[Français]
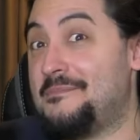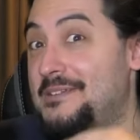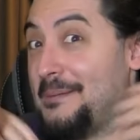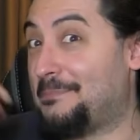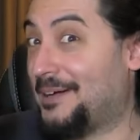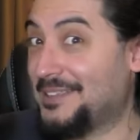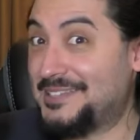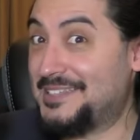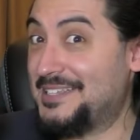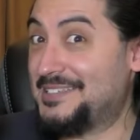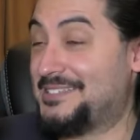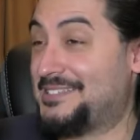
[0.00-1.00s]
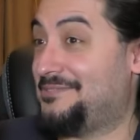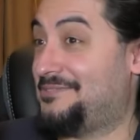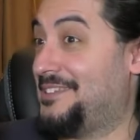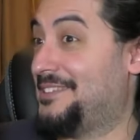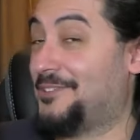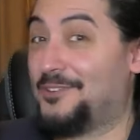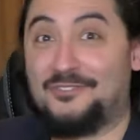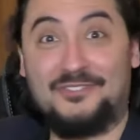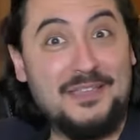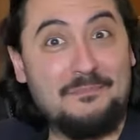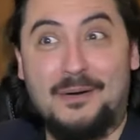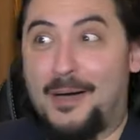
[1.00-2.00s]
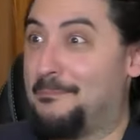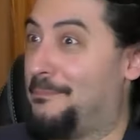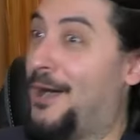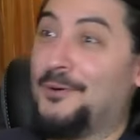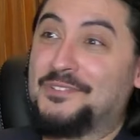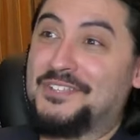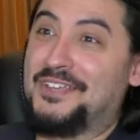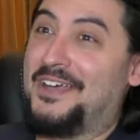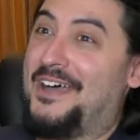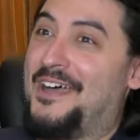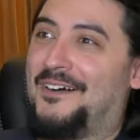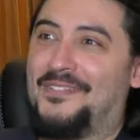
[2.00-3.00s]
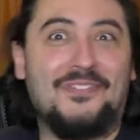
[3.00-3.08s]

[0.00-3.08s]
la princesse s'est faite enlever par Bowser.